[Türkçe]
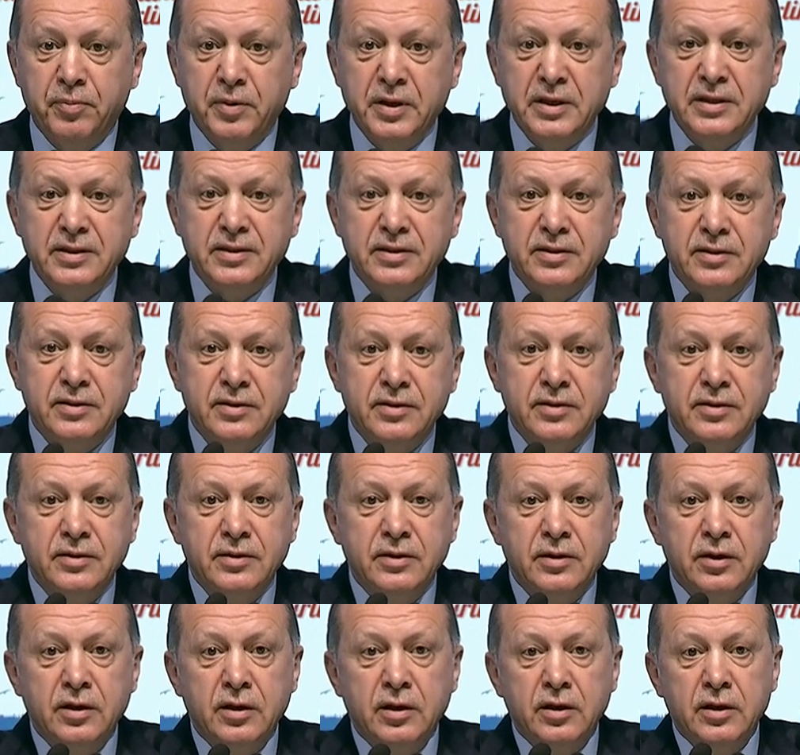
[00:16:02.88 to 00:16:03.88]
biz
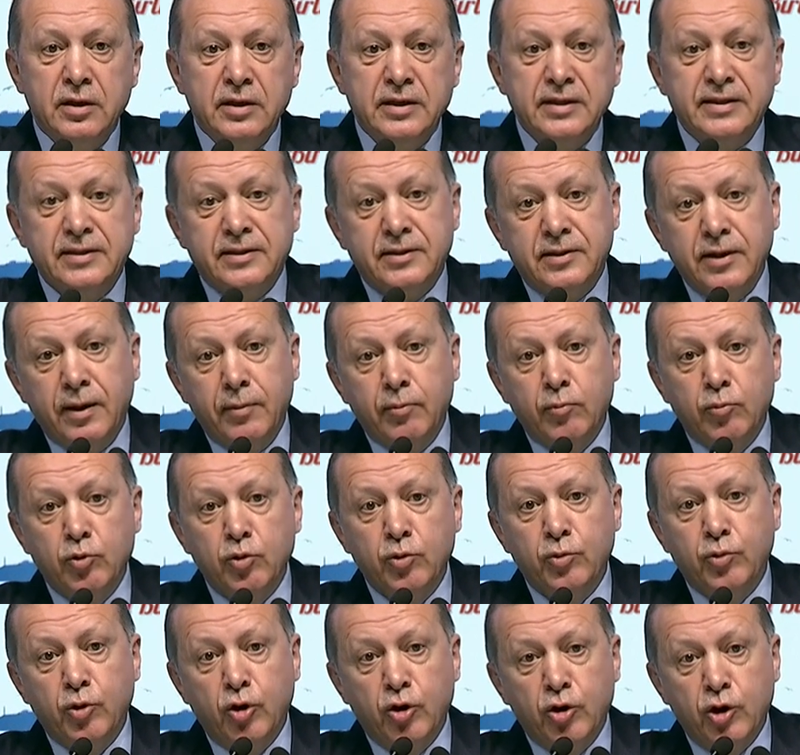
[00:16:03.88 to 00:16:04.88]

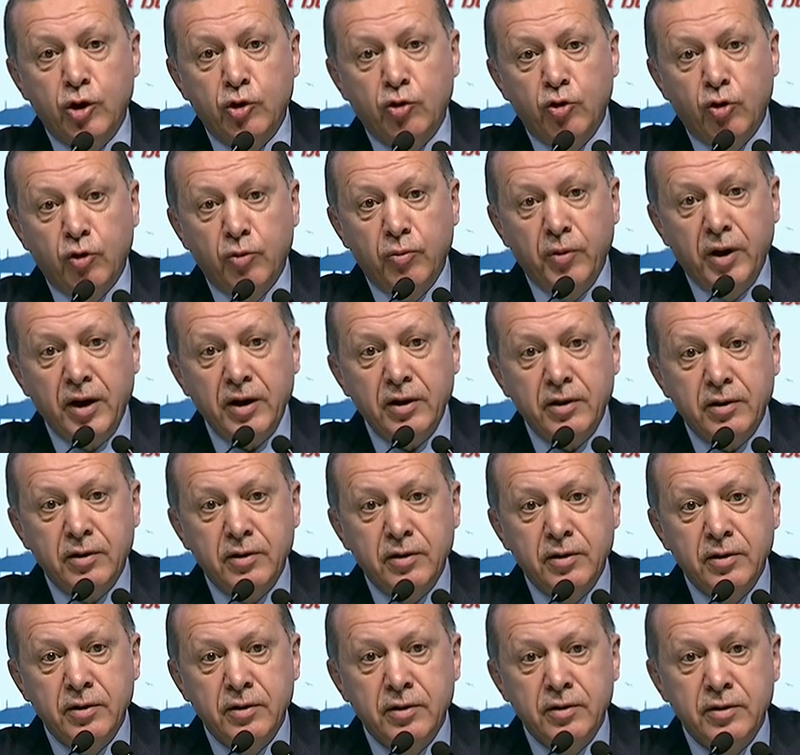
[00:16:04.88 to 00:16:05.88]
İstanbul'u böyle görmek
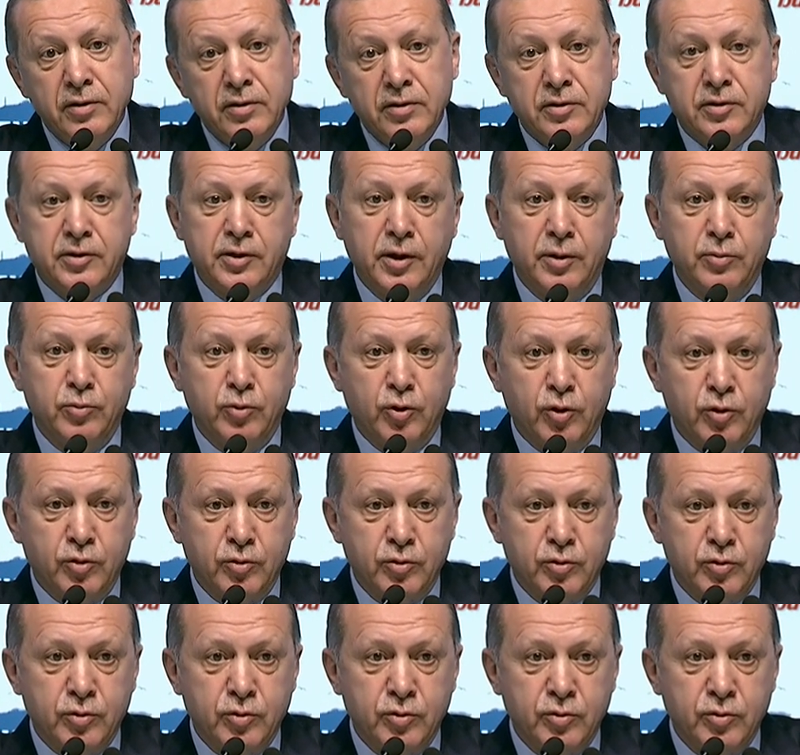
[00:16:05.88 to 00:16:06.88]
istemiyoruz.